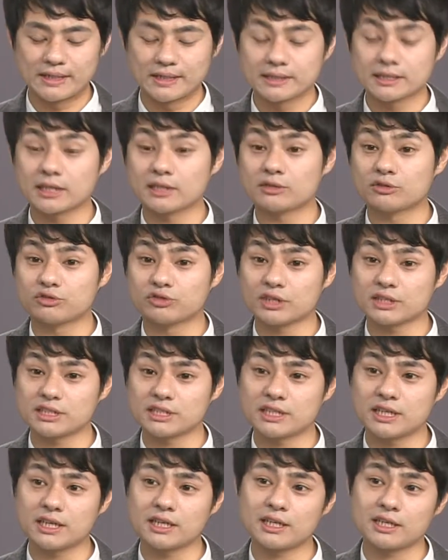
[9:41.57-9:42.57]
자, 이 두
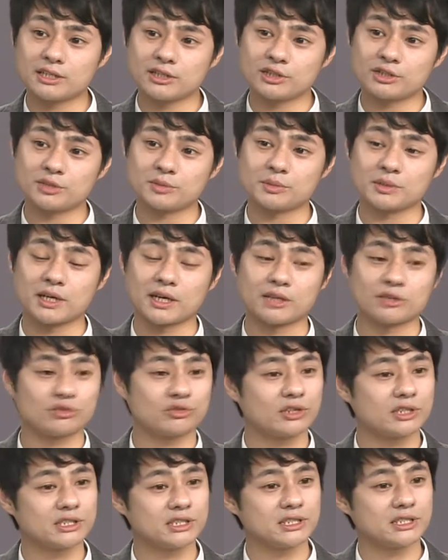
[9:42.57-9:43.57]
가지 이야기를 해드렸습니다. 이
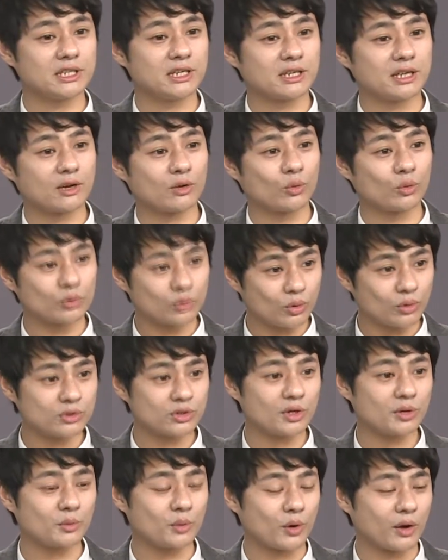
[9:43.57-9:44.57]
두 가지 이야기의
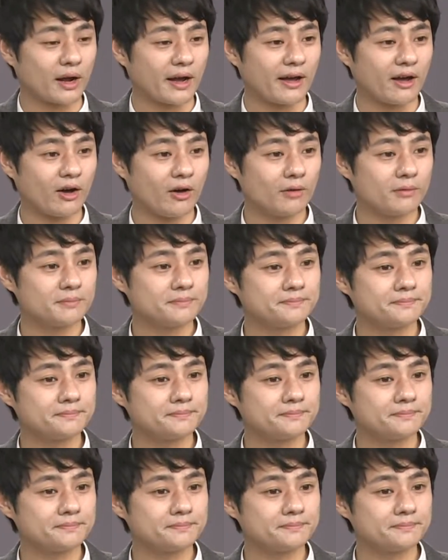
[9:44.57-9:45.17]
공통점이 뭘까요?